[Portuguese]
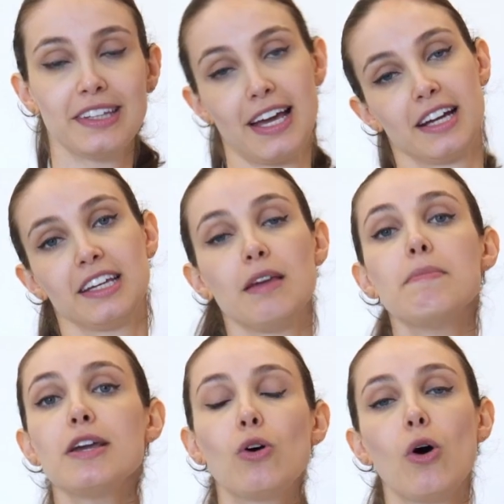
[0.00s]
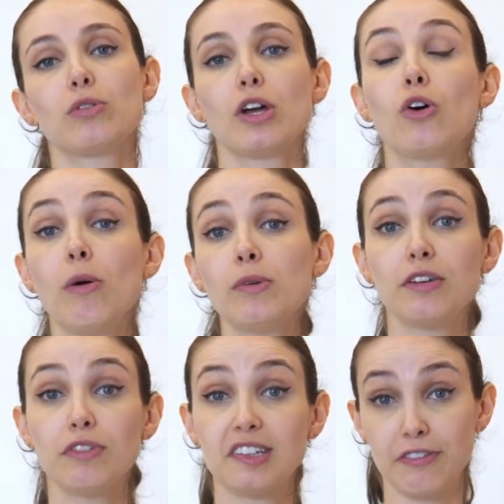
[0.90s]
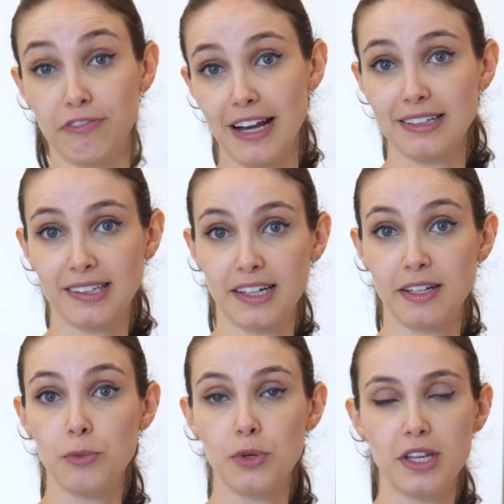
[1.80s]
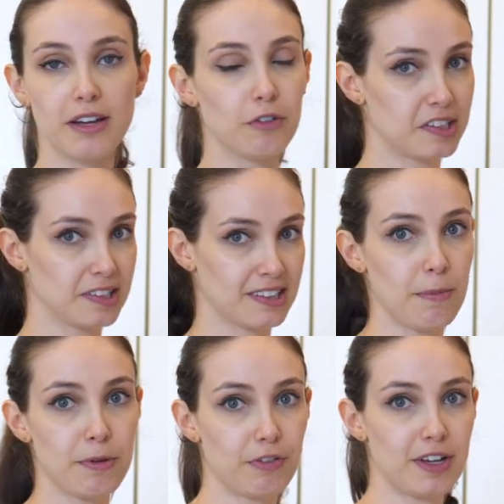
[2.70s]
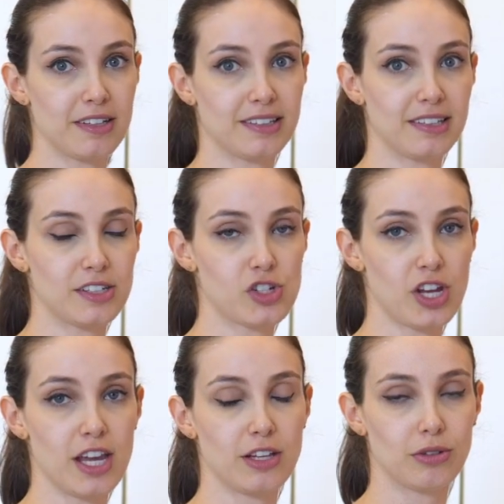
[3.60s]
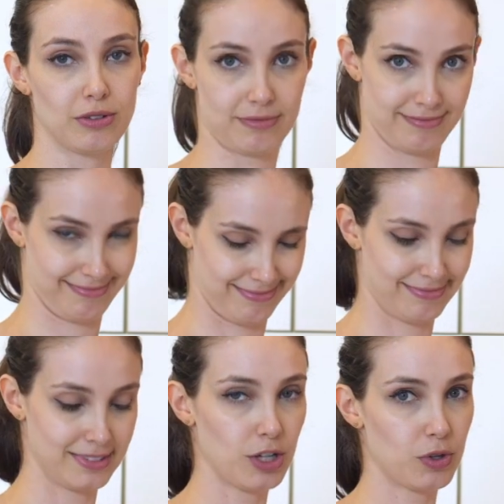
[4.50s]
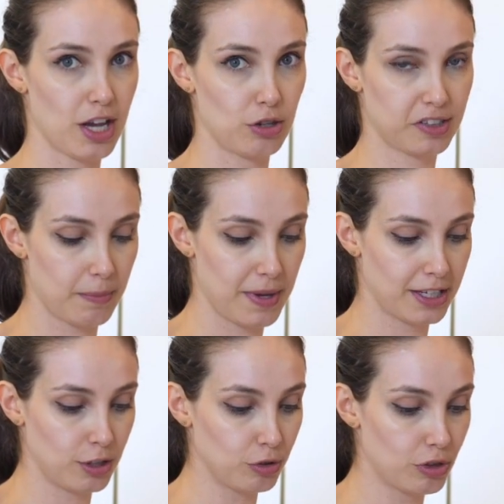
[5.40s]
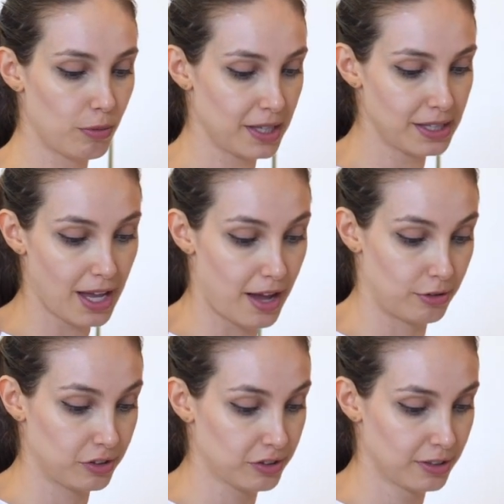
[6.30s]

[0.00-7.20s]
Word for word: até aqui, me conta como que você faz carne moída. Você sempre fez desse jeito? Eu quero saber aqui nos comentários.